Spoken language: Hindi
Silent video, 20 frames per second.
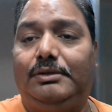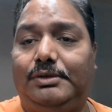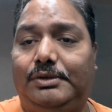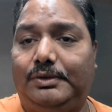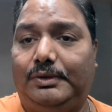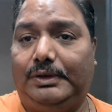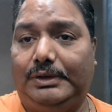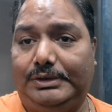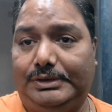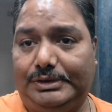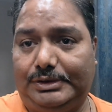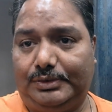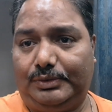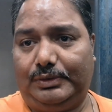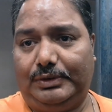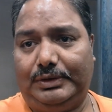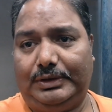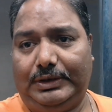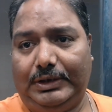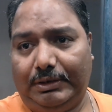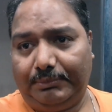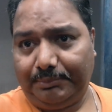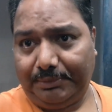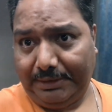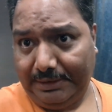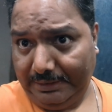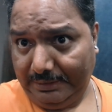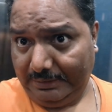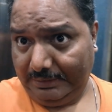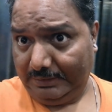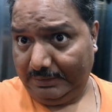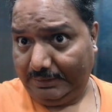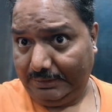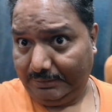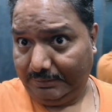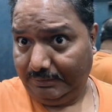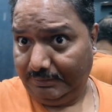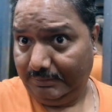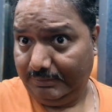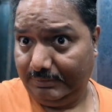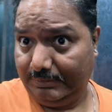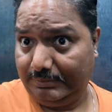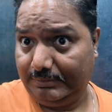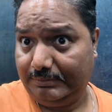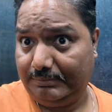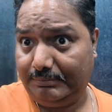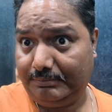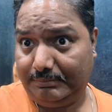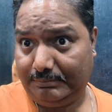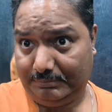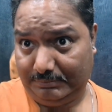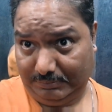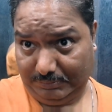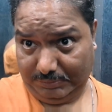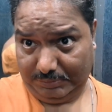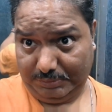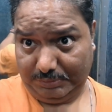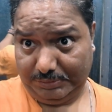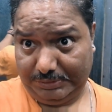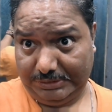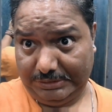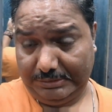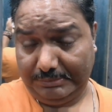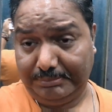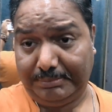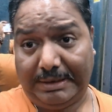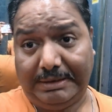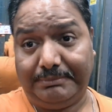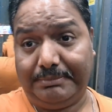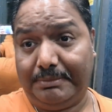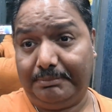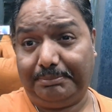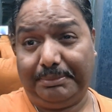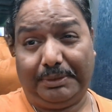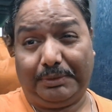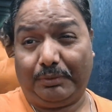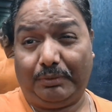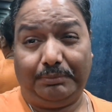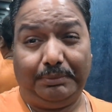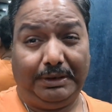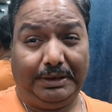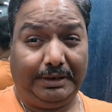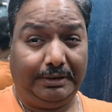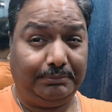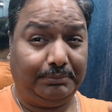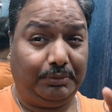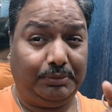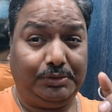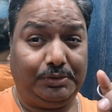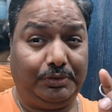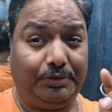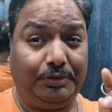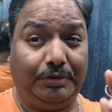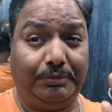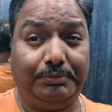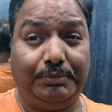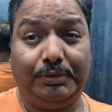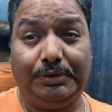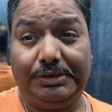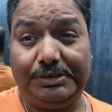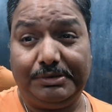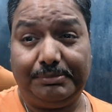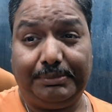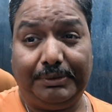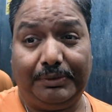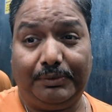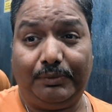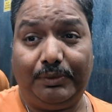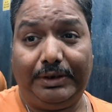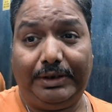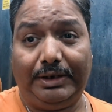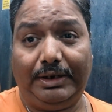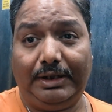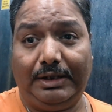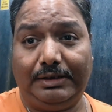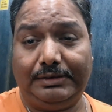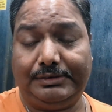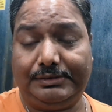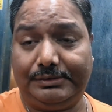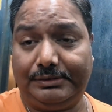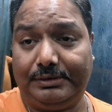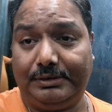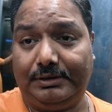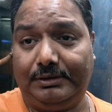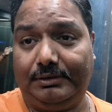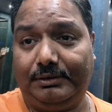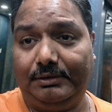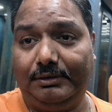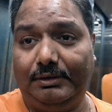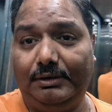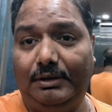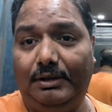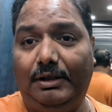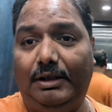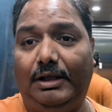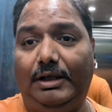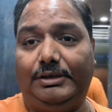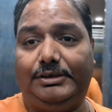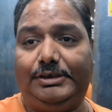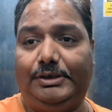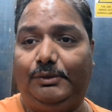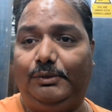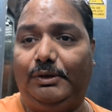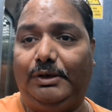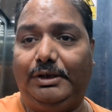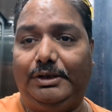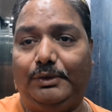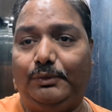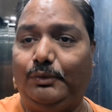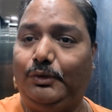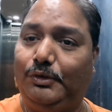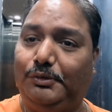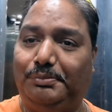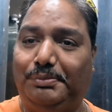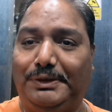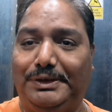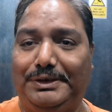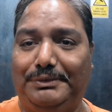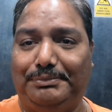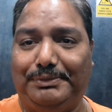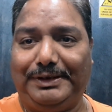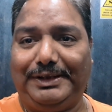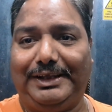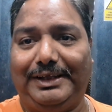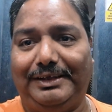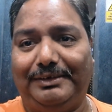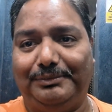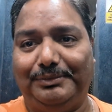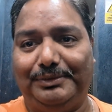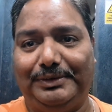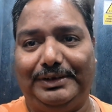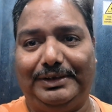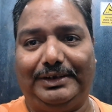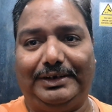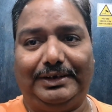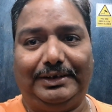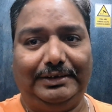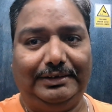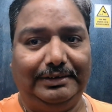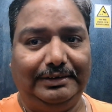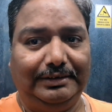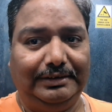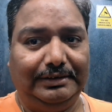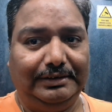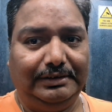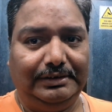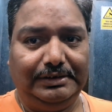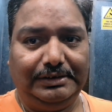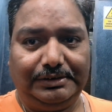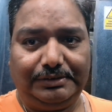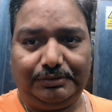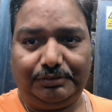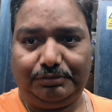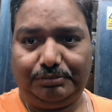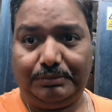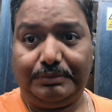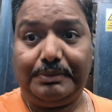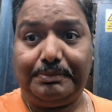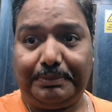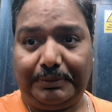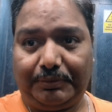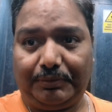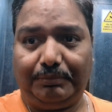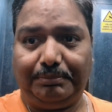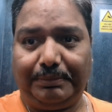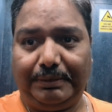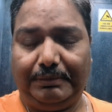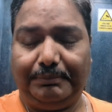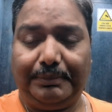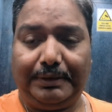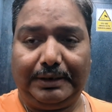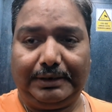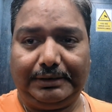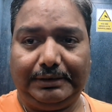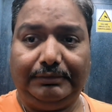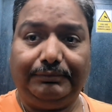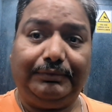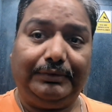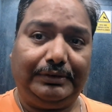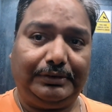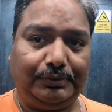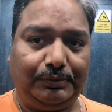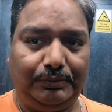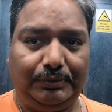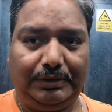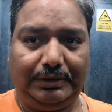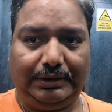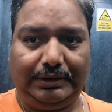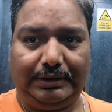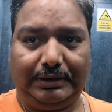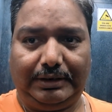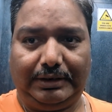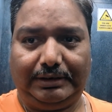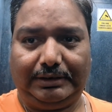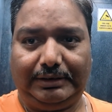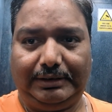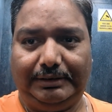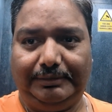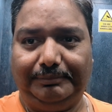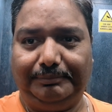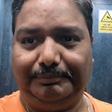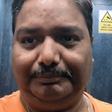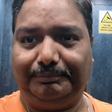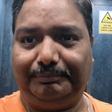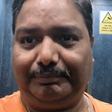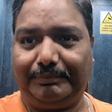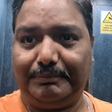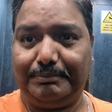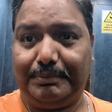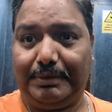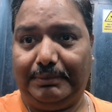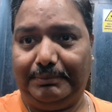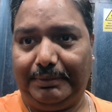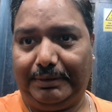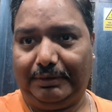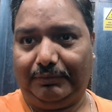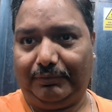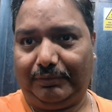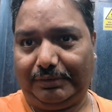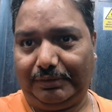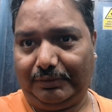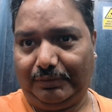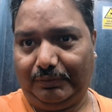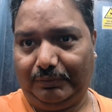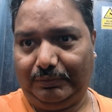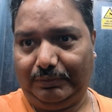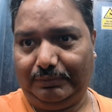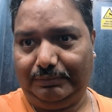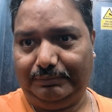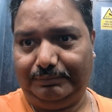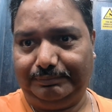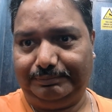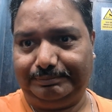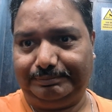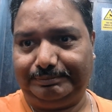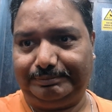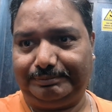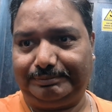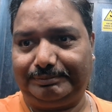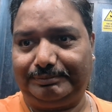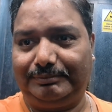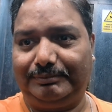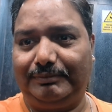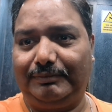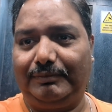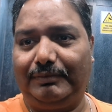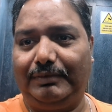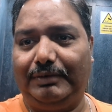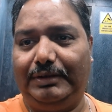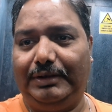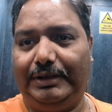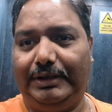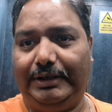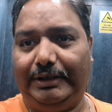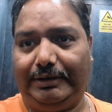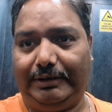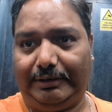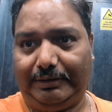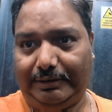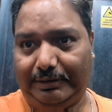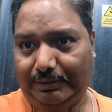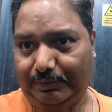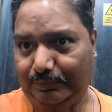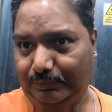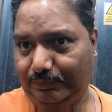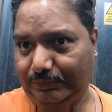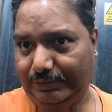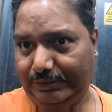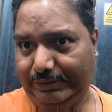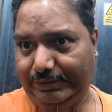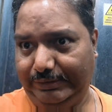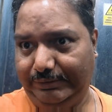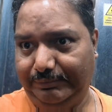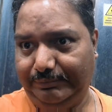सो आज थोड़ा सा काम रहेगा लेकिन चीज बाइक में पेट्रोल भी लेना बहुत ज़रूरी है बहुत अच्छा पेट्रोल ना आज आशी में नहीं जाऊँगा तो बंद ही पड़ जाएगा मेरे लग सो उसके लिए पेट्रोल पहले भराते हैं फिर इसको लेकर कराते हैं बाद में कटवाते हैं हेयर कट कराऊंगी इधर